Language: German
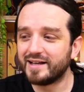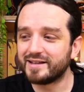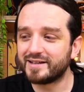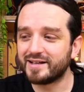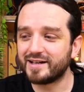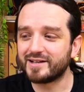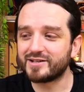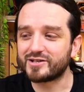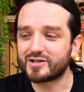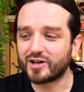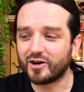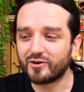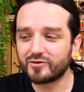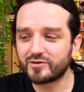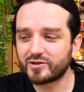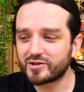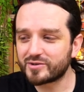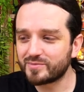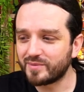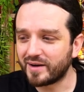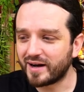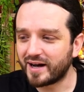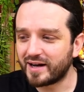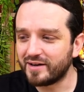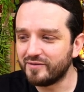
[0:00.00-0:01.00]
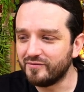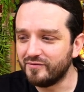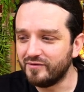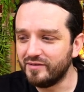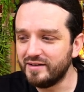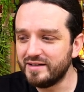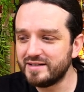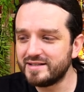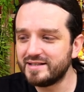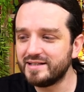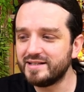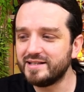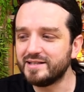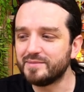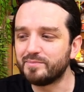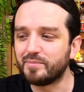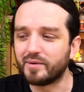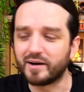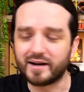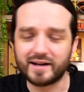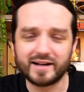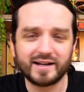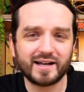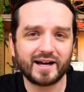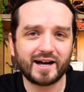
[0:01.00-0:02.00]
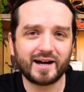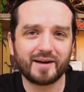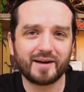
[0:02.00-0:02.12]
denn schaut euch mal an, wie sie die Brille